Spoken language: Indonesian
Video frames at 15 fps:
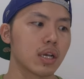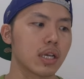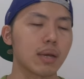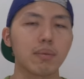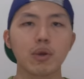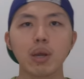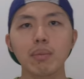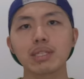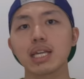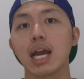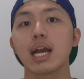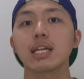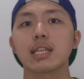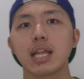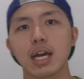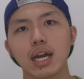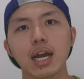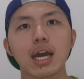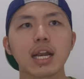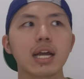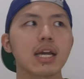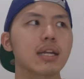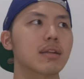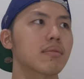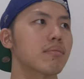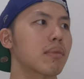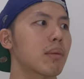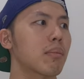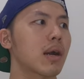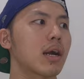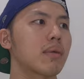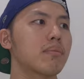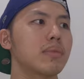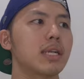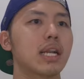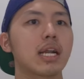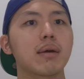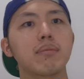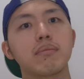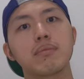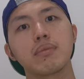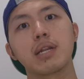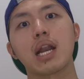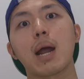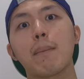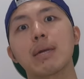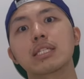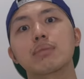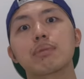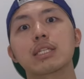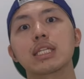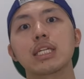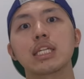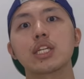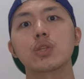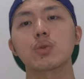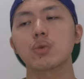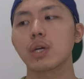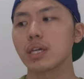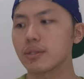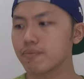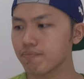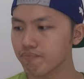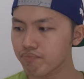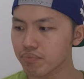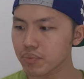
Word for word: ya mungkin masih anget lah karena kan memang dra drama seperti ini itu kan